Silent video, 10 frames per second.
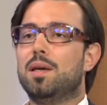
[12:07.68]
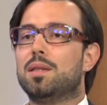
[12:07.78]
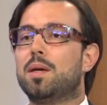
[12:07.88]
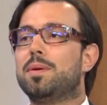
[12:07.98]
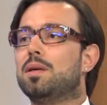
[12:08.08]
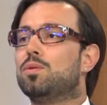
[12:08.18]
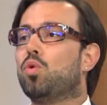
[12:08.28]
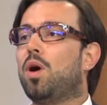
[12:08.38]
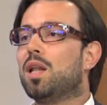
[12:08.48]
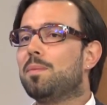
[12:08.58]
Tabii
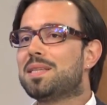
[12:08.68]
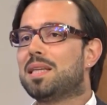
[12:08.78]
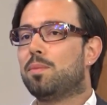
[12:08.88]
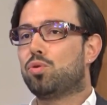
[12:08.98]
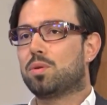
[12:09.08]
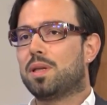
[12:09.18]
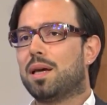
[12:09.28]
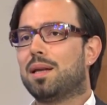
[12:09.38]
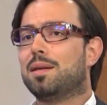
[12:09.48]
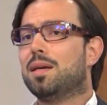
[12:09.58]
doğal beslenme çok
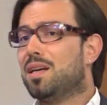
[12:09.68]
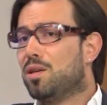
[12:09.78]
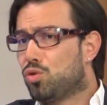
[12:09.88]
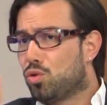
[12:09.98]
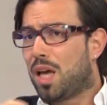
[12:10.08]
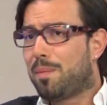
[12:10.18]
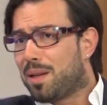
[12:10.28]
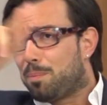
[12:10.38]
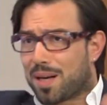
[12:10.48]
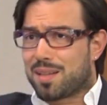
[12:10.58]
değerli. Şunu
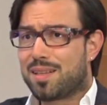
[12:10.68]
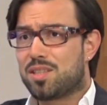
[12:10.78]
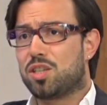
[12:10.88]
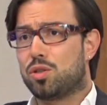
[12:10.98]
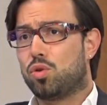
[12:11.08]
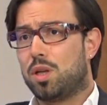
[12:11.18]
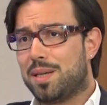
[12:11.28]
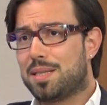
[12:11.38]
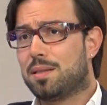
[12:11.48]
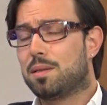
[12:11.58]
hemen parantez içine
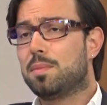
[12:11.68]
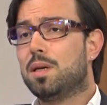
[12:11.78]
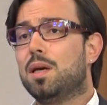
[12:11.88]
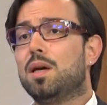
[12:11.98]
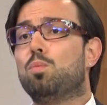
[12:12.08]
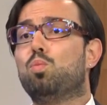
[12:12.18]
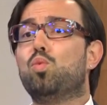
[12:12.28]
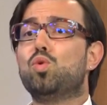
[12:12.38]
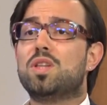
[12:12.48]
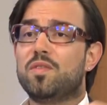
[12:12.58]
söylemek isterim.
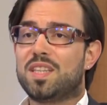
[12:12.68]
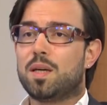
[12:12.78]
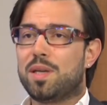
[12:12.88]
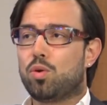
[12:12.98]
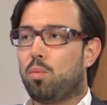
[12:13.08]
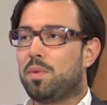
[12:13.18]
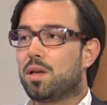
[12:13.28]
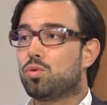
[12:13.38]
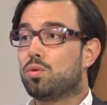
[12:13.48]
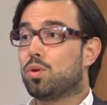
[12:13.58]
Multivitamin
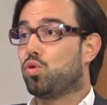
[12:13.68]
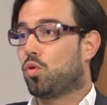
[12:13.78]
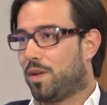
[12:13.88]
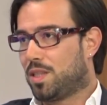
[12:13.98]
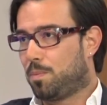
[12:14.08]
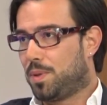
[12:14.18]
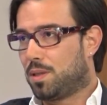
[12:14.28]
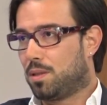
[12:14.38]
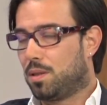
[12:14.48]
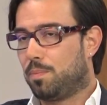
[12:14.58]
kombinasyonları çok fazla
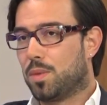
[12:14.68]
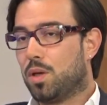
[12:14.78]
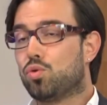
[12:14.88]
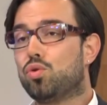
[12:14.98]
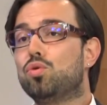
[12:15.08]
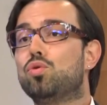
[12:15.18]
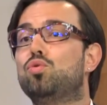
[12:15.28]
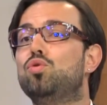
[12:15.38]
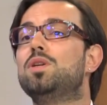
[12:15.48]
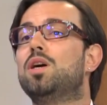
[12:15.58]
piyasada. Çünkü
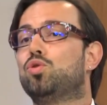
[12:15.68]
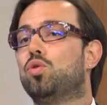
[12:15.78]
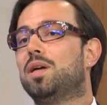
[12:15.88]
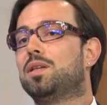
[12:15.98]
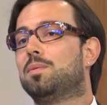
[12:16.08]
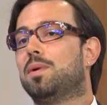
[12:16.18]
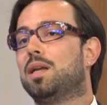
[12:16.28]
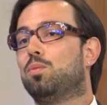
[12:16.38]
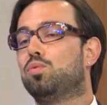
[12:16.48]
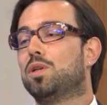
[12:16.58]
dünya şu an
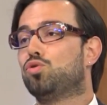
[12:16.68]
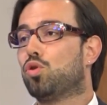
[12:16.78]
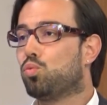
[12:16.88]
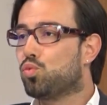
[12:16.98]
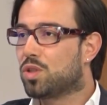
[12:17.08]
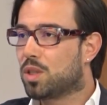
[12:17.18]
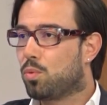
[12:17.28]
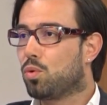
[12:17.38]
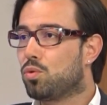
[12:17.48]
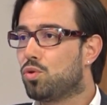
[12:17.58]
itibariyle bundan çok muzdarip
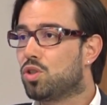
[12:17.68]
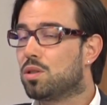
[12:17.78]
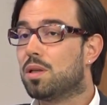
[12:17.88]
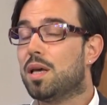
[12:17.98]
olduğu için